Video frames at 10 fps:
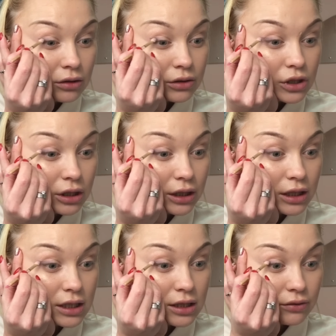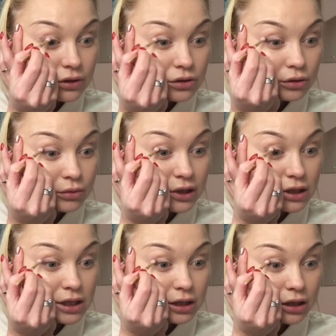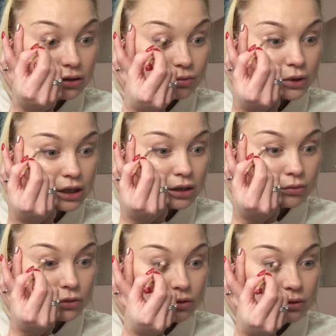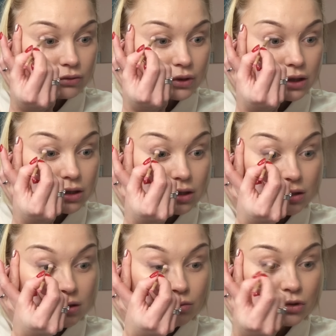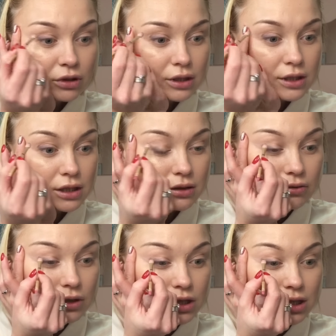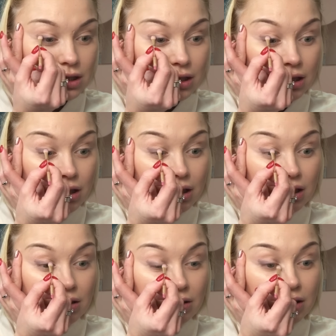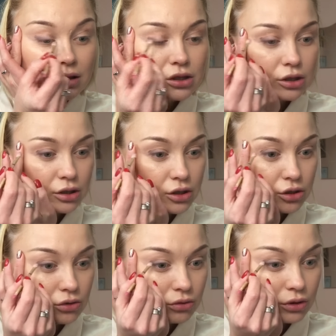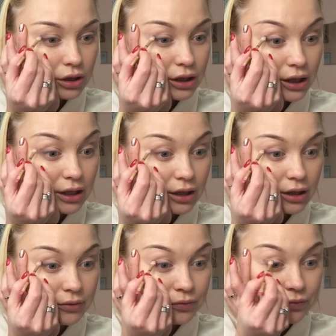Очень красивый темный оттенок, но при этом он, видите, не смотрится совершенно э, чересчур ярко.